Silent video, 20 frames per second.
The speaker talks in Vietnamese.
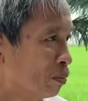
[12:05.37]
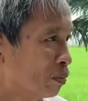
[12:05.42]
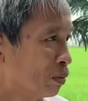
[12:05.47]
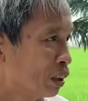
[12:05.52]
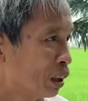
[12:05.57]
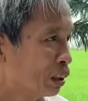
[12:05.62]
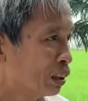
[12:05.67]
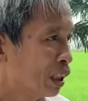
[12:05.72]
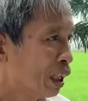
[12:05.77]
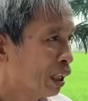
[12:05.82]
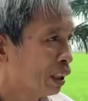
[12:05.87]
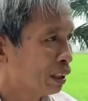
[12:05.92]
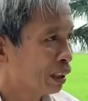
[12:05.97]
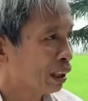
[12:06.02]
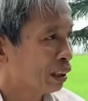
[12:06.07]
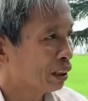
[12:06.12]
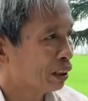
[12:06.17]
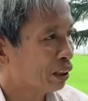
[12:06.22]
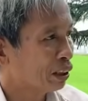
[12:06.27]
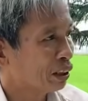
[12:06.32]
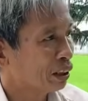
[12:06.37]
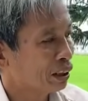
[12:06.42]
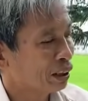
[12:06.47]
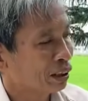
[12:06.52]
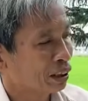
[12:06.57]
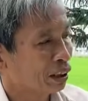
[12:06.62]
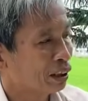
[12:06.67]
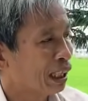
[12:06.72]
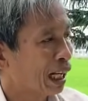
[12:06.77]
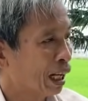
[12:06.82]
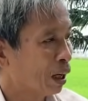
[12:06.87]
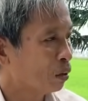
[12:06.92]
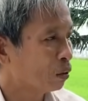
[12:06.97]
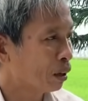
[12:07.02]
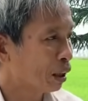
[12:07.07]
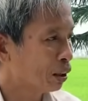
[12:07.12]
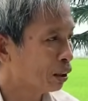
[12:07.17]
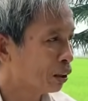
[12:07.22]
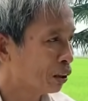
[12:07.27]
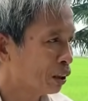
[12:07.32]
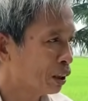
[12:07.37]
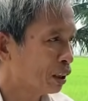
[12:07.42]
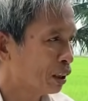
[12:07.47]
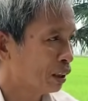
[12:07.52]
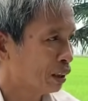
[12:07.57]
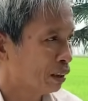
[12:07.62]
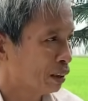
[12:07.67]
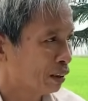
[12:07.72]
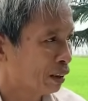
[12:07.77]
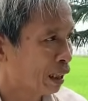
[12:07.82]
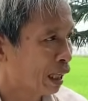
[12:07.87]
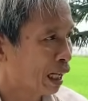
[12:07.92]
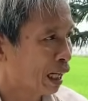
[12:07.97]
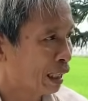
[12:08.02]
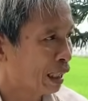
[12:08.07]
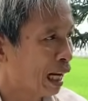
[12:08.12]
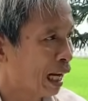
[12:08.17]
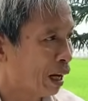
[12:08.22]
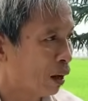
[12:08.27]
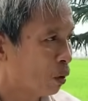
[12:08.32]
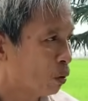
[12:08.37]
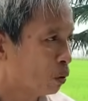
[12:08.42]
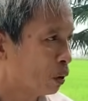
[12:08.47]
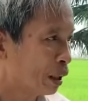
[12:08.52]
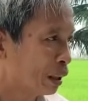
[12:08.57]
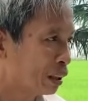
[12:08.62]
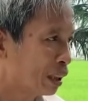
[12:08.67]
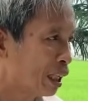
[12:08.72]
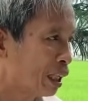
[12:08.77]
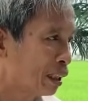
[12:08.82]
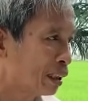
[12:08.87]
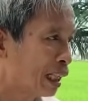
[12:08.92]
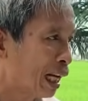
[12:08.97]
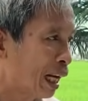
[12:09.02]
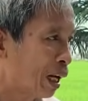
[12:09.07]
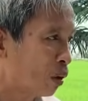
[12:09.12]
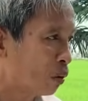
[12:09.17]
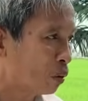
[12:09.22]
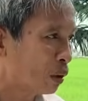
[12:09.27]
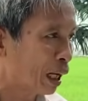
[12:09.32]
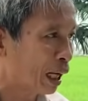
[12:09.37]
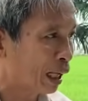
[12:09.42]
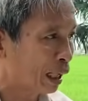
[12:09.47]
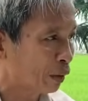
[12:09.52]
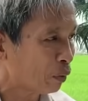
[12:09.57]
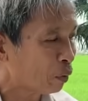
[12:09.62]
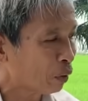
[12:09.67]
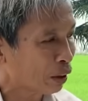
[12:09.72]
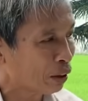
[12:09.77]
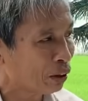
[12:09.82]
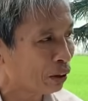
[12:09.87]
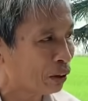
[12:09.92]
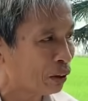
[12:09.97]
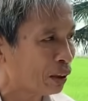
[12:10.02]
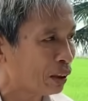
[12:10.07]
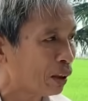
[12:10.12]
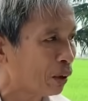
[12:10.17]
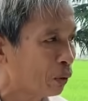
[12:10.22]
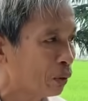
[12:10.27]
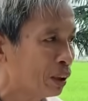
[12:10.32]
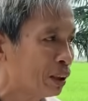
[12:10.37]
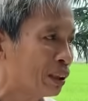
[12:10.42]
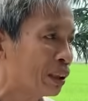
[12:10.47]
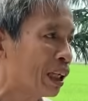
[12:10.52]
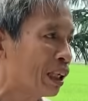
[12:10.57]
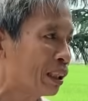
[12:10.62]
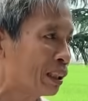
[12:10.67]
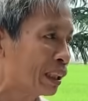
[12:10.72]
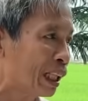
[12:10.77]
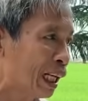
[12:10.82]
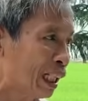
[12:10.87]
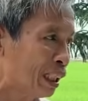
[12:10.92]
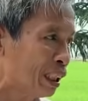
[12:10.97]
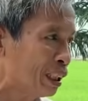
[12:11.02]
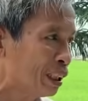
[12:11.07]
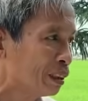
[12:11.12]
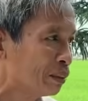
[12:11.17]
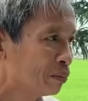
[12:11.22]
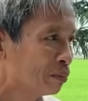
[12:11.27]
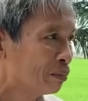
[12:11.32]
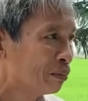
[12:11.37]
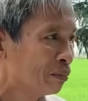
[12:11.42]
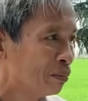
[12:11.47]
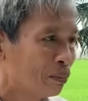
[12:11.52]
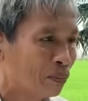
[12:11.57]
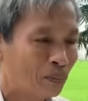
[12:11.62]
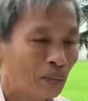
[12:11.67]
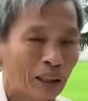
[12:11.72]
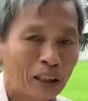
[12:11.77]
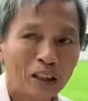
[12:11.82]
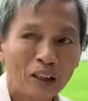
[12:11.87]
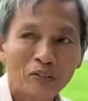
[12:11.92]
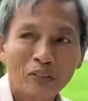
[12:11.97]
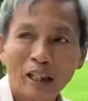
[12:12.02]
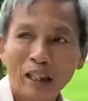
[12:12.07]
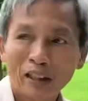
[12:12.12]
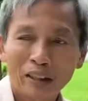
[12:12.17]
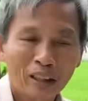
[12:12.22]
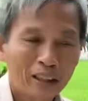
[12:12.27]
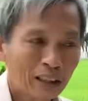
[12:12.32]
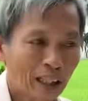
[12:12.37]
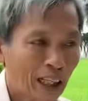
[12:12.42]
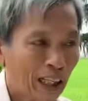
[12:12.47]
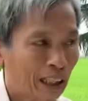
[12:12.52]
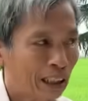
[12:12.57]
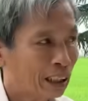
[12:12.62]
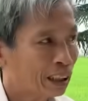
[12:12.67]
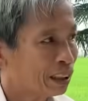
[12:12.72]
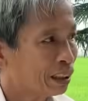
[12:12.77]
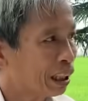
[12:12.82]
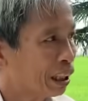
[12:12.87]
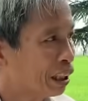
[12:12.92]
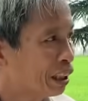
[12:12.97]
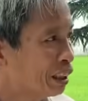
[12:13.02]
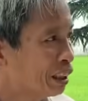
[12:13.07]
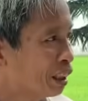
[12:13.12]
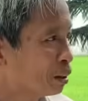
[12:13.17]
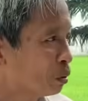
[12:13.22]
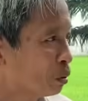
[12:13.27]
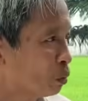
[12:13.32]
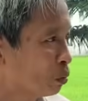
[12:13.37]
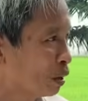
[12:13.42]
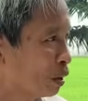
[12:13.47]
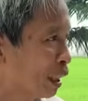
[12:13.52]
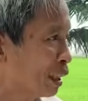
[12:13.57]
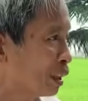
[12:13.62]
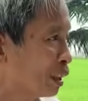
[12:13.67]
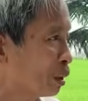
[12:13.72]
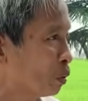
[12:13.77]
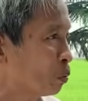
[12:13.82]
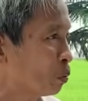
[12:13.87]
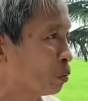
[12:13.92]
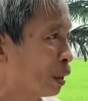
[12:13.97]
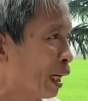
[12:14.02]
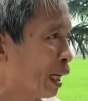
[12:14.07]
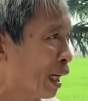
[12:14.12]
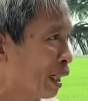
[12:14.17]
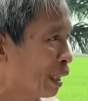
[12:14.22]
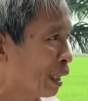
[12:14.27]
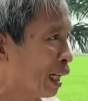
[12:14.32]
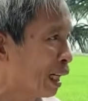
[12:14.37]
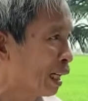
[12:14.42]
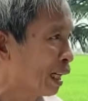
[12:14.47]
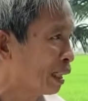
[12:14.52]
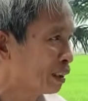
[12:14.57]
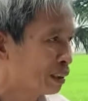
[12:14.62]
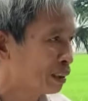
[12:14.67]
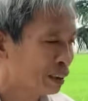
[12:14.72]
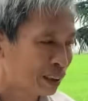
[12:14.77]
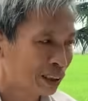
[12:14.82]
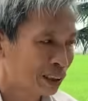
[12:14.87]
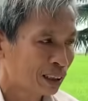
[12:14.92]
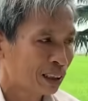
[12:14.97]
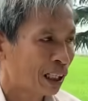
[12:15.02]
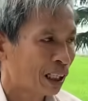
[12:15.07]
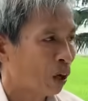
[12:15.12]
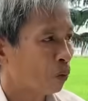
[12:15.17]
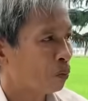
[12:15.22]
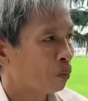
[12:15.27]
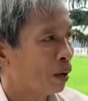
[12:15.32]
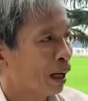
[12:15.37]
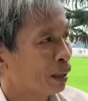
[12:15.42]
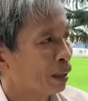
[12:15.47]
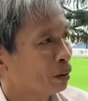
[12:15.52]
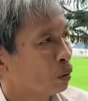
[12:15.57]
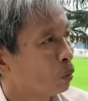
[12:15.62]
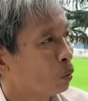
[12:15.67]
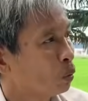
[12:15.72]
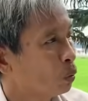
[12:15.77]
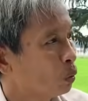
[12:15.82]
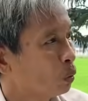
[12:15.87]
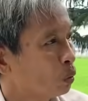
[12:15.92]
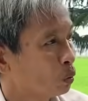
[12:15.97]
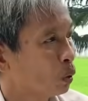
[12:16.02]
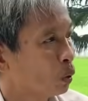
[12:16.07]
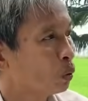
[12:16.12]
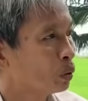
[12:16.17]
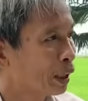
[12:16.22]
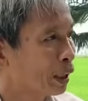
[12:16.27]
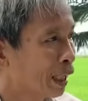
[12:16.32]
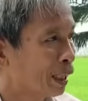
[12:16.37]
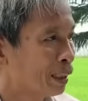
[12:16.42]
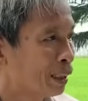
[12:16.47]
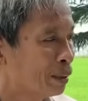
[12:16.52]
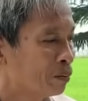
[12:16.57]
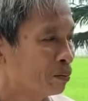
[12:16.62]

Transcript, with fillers: chữ nhân là người chữ đạo là đường là đạo là nhân đạo là cái đường lối chân chánh mà đức phật đức thầy đã chỉ cho chúng sanh chúng ta là học phật tu tu nhân